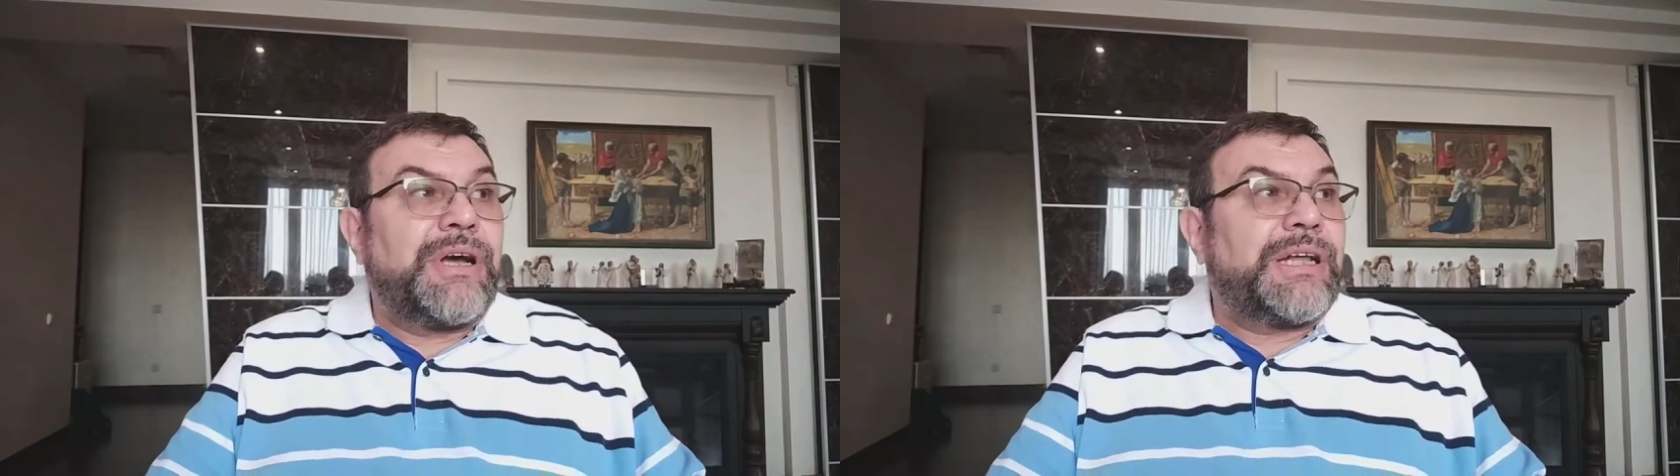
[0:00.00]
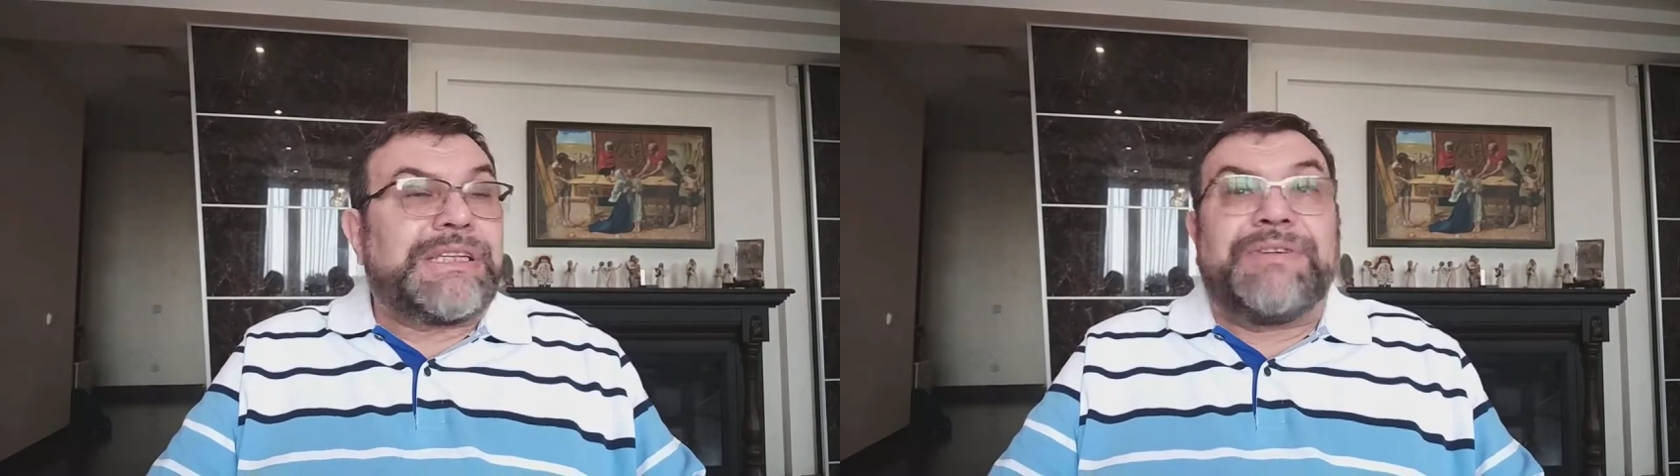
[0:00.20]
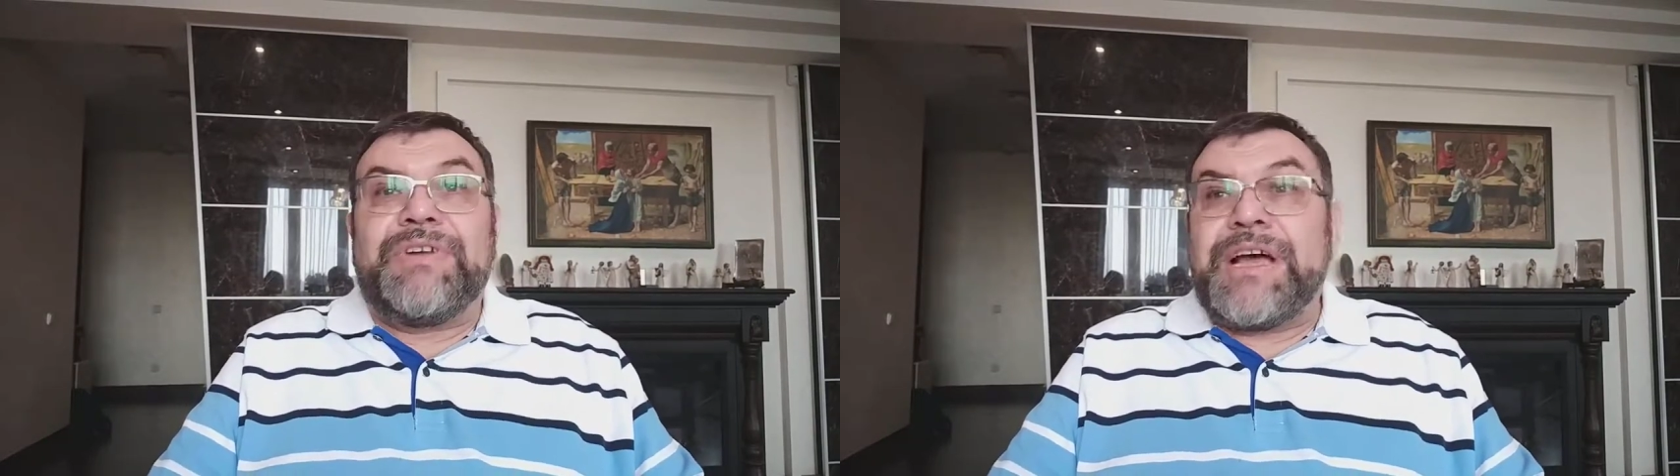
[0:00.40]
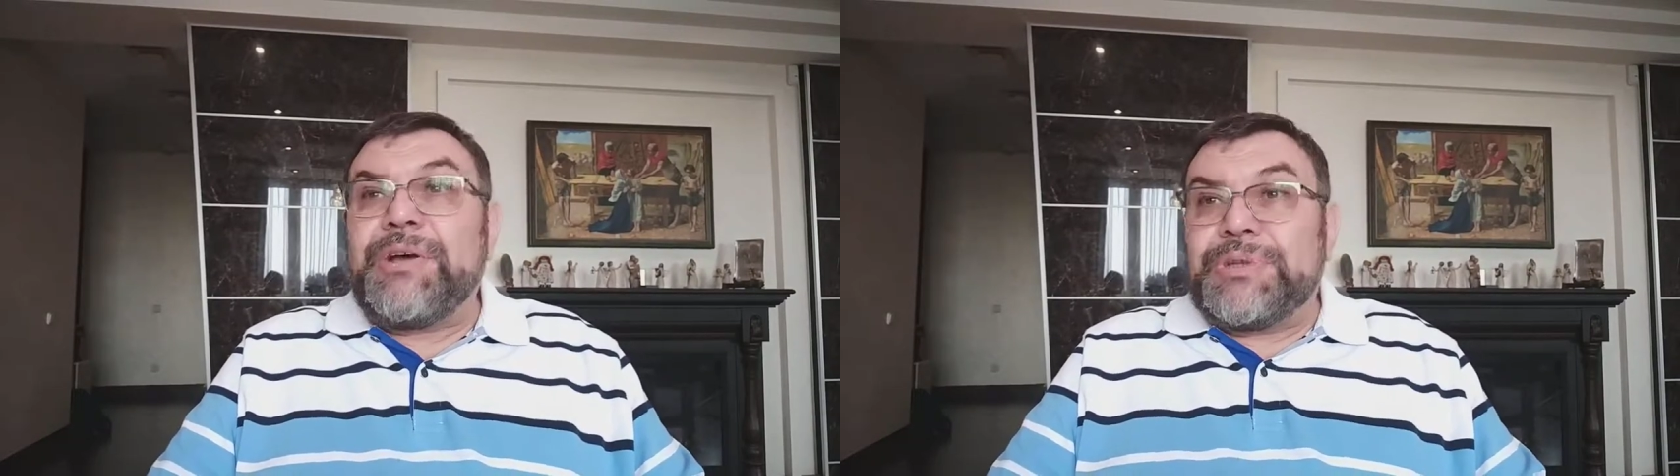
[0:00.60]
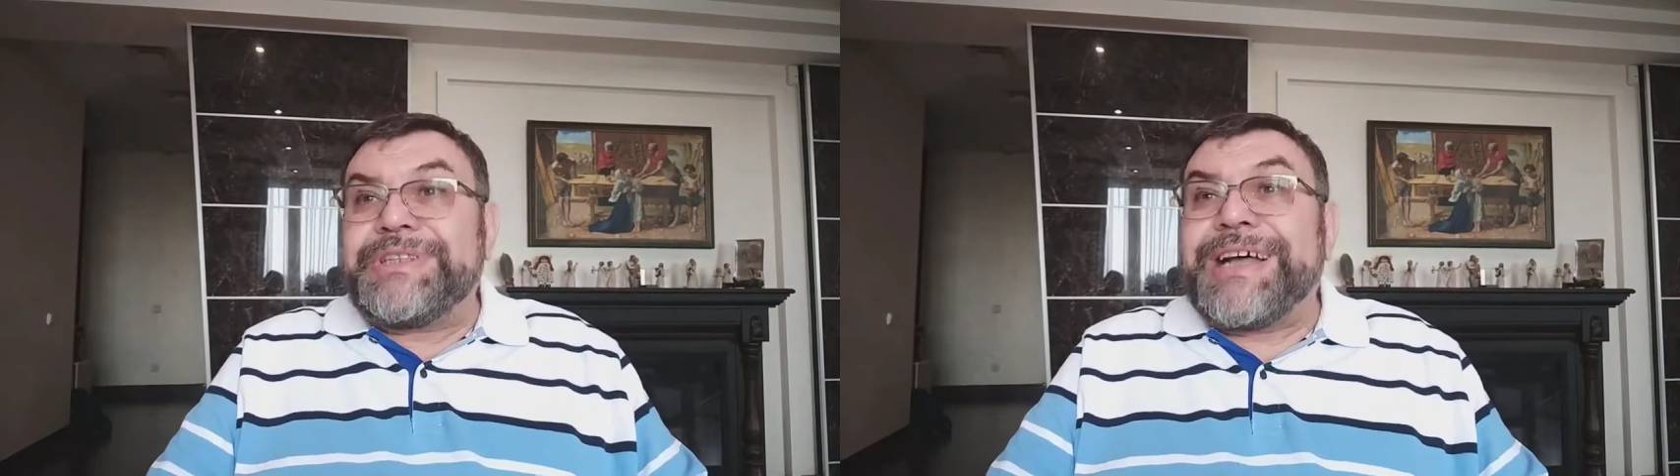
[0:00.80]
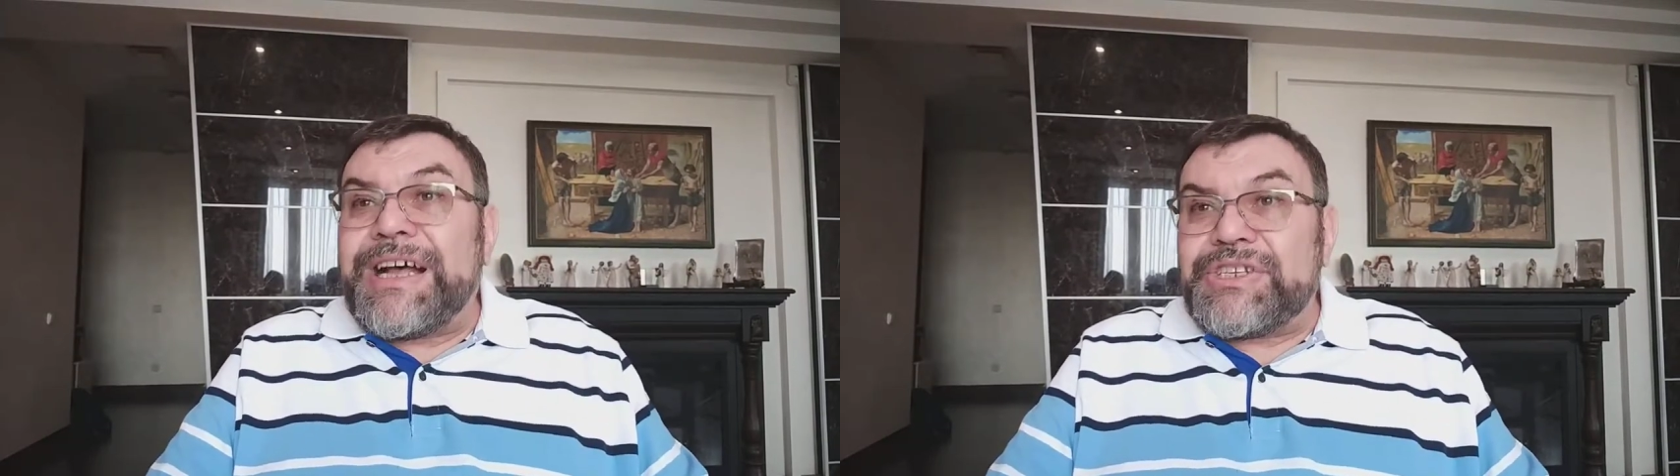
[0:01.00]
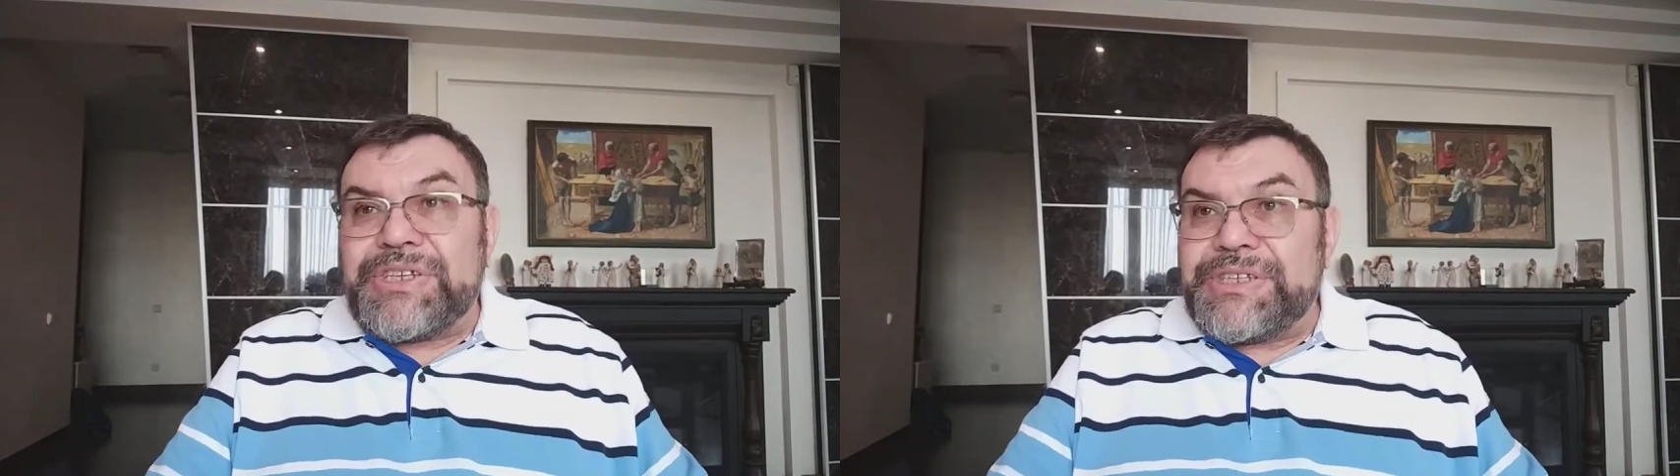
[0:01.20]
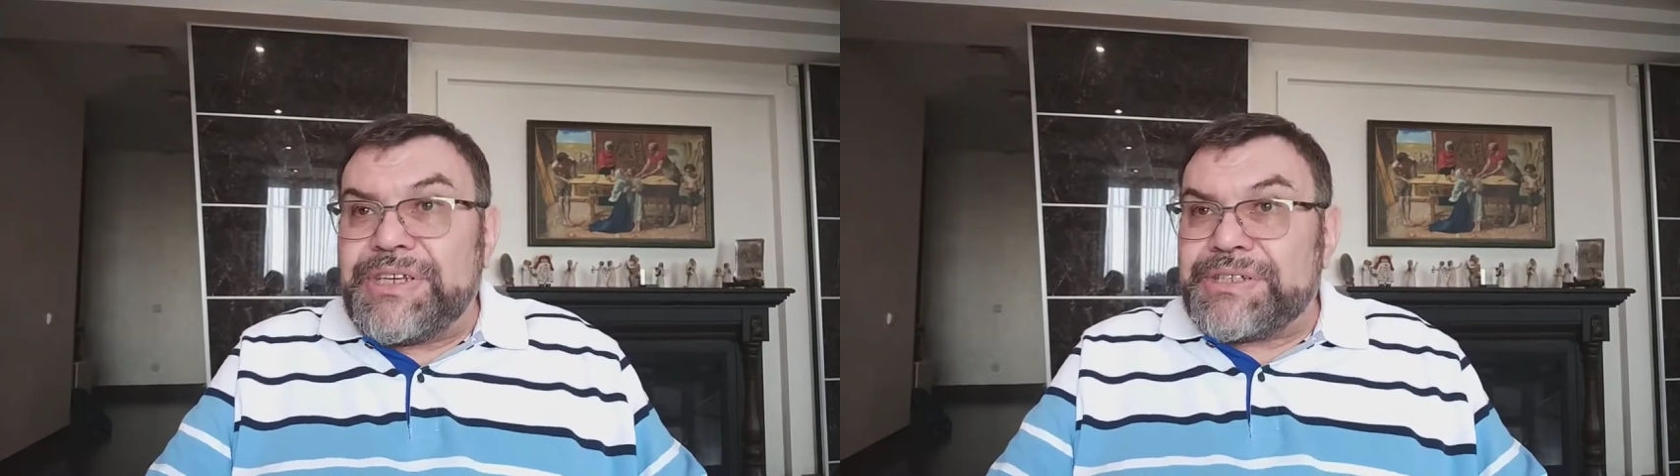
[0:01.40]
отравляют
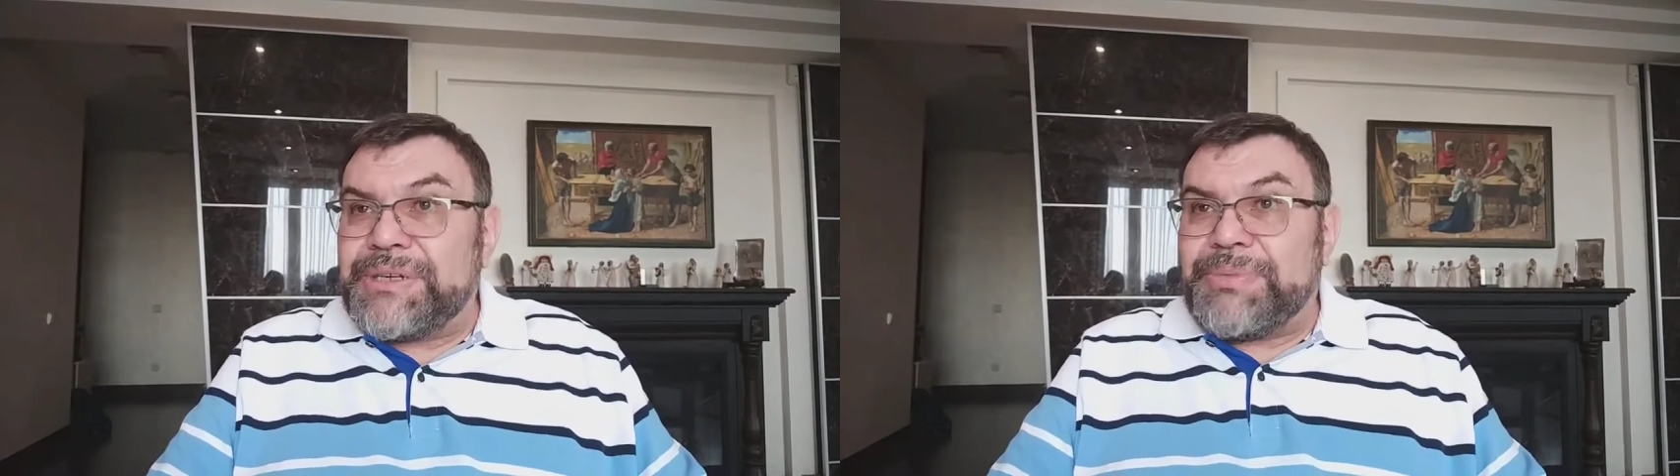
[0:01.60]
наше сердце,